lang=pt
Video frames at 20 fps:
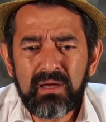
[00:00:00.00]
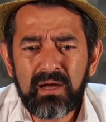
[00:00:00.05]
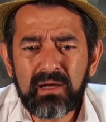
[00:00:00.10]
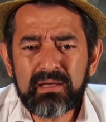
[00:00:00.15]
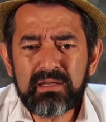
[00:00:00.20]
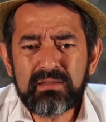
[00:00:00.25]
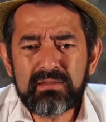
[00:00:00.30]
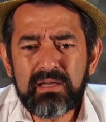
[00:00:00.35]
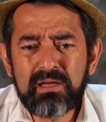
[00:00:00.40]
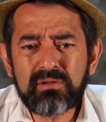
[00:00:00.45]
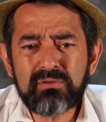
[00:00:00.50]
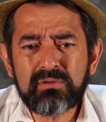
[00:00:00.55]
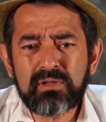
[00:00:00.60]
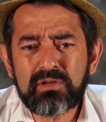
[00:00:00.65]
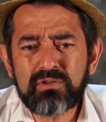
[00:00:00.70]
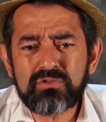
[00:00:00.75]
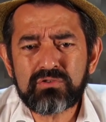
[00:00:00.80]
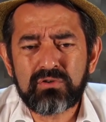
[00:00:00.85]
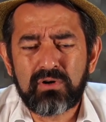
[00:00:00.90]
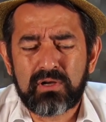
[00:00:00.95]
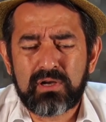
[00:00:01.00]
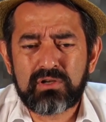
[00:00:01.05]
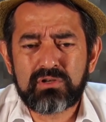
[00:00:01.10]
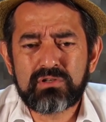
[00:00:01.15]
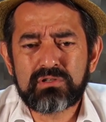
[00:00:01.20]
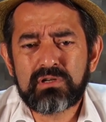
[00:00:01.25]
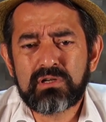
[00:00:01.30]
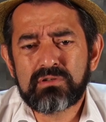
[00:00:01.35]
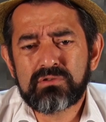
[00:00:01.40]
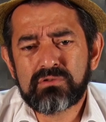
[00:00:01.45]
Aqui dentro da história
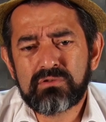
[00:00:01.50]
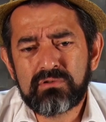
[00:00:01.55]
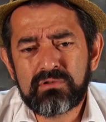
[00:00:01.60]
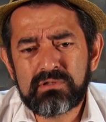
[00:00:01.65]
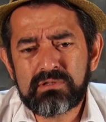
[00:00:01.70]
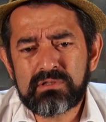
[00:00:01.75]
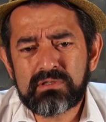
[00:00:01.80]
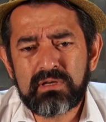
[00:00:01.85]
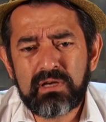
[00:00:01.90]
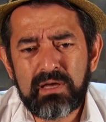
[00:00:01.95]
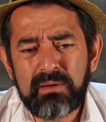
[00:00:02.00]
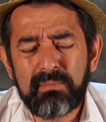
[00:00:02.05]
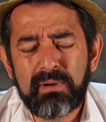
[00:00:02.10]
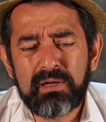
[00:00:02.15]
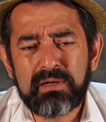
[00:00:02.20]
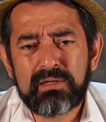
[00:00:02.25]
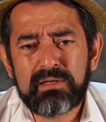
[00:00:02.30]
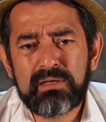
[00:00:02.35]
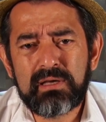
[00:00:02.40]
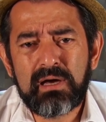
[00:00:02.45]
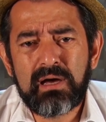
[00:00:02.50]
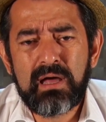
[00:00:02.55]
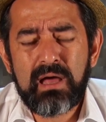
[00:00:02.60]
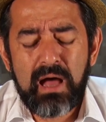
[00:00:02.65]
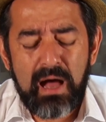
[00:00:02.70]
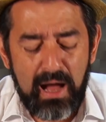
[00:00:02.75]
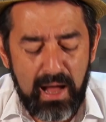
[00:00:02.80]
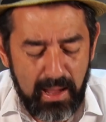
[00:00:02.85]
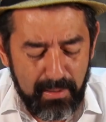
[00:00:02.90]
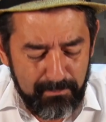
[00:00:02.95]
de Jesus é Maria,
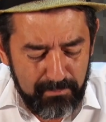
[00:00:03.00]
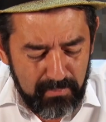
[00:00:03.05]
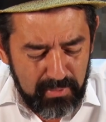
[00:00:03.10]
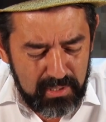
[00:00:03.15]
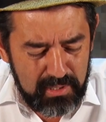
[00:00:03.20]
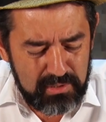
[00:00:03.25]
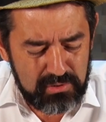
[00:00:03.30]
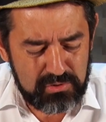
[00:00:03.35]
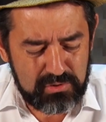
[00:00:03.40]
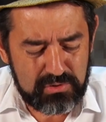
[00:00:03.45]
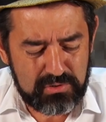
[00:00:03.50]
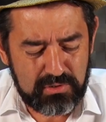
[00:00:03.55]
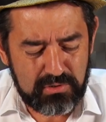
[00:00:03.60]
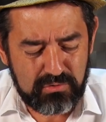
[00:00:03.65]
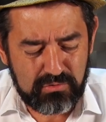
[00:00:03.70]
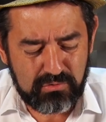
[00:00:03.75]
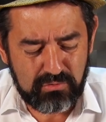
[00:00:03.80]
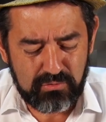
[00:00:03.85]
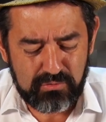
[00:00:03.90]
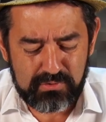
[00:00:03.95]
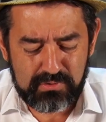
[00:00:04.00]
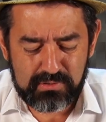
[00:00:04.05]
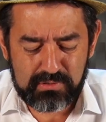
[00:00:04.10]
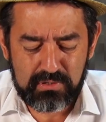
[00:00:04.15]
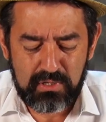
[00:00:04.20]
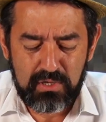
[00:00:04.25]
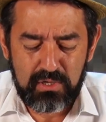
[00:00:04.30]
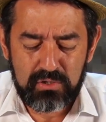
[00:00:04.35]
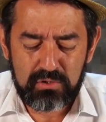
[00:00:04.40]
a mãe de Jesus.